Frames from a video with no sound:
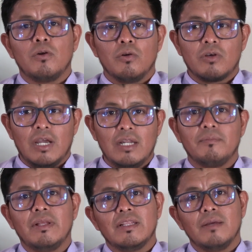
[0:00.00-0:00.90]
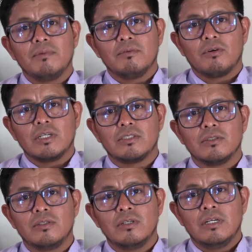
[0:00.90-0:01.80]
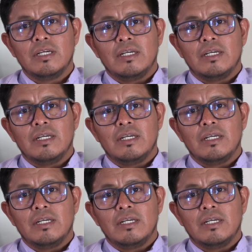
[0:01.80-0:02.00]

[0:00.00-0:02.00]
lo que alimenta mi vocación